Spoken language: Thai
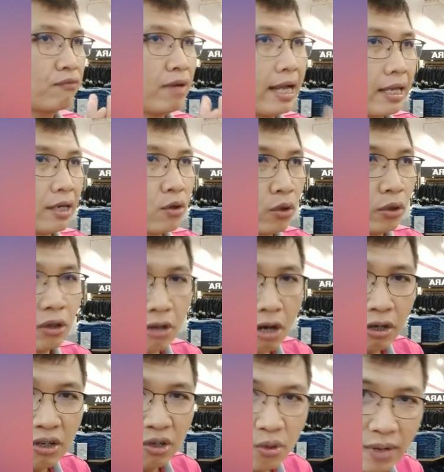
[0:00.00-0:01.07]
ให้คุณน้อ
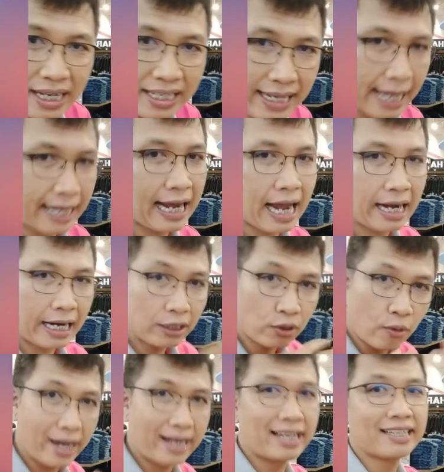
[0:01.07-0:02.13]
งหนูๆได้ใส่การให้
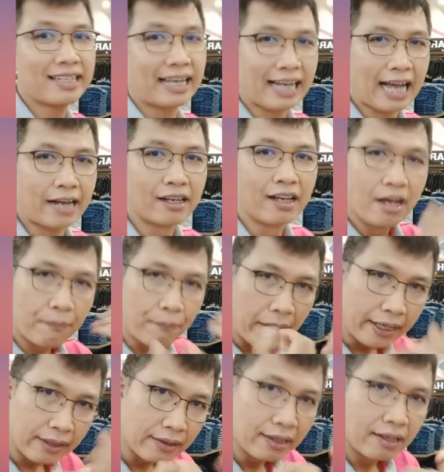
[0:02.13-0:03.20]
ตัวเองได้ใส่การ
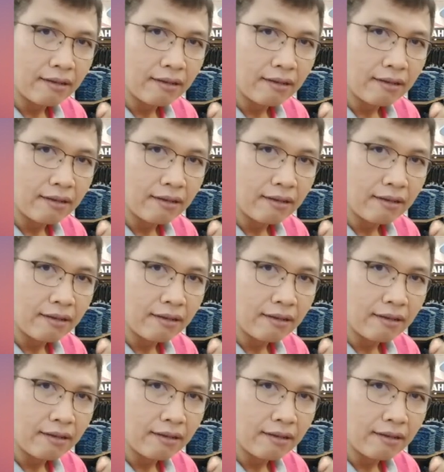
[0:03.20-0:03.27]
เป็น